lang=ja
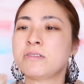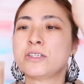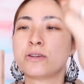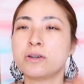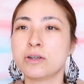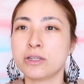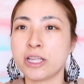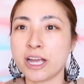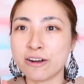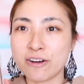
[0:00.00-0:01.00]
い
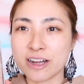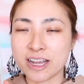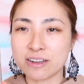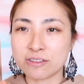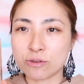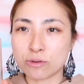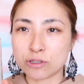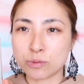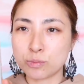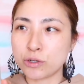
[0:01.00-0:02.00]
しょでこう開けるとこう
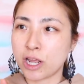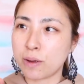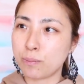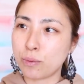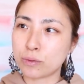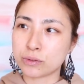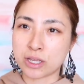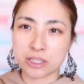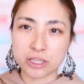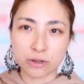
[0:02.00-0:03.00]
スプレーっぽく
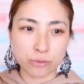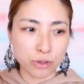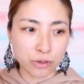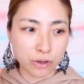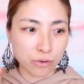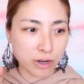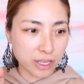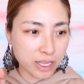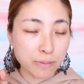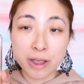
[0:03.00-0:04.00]
なってるんだよねこれ
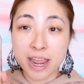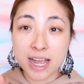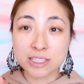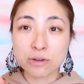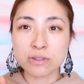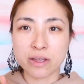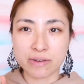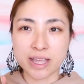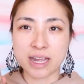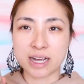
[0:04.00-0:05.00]
ねでもエアゾールで
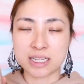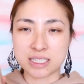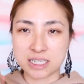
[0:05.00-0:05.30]
はない感